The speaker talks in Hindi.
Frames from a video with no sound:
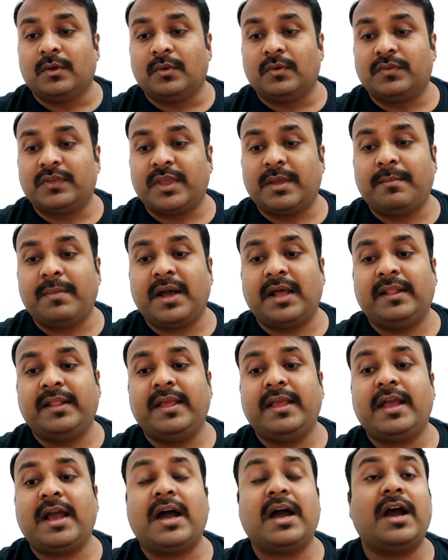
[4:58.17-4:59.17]
उसके बाद
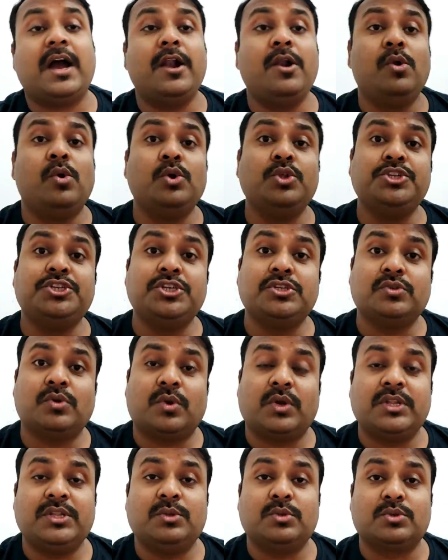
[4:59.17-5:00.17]
है अननोन चीज़ों
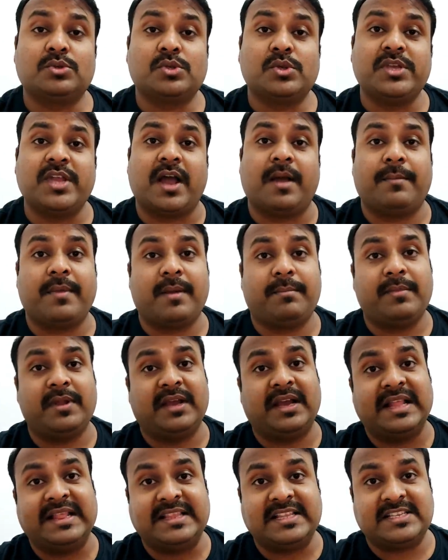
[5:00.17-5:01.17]
के दोस्तों यहाँ पे आपने
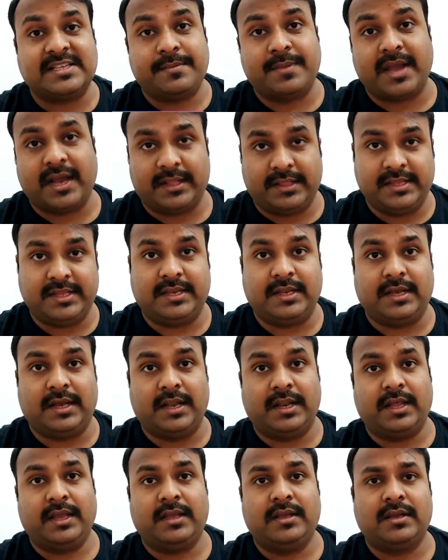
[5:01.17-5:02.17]
गलती से भी हाथ नहीं
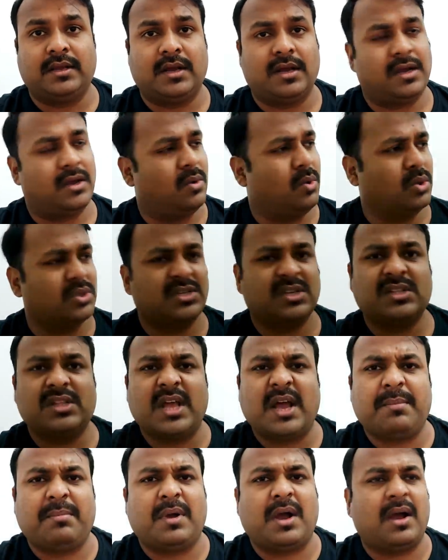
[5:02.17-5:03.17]
लगाना है हो
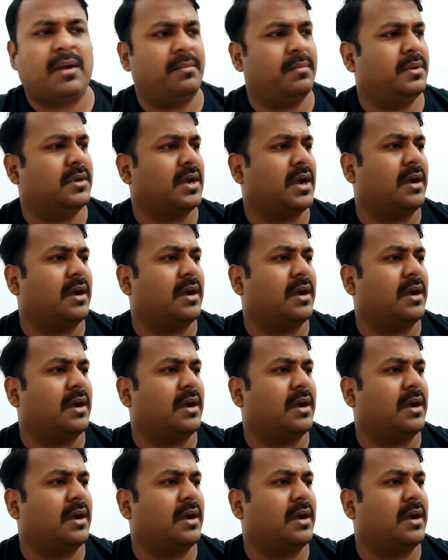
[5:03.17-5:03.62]
सकता है आप अब